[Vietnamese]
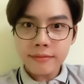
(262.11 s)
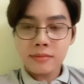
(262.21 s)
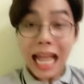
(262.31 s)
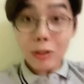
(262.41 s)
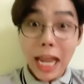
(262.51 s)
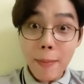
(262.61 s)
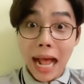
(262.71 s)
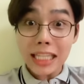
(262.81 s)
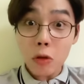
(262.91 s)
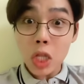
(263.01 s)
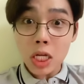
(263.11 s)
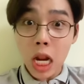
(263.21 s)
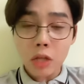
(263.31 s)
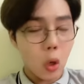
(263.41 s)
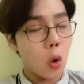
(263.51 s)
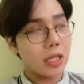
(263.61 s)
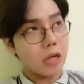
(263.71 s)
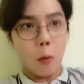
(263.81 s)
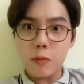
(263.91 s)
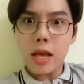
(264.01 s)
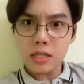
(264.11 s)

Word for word: Tao thấy mà tao tức đó. Trời, tao cọc dễ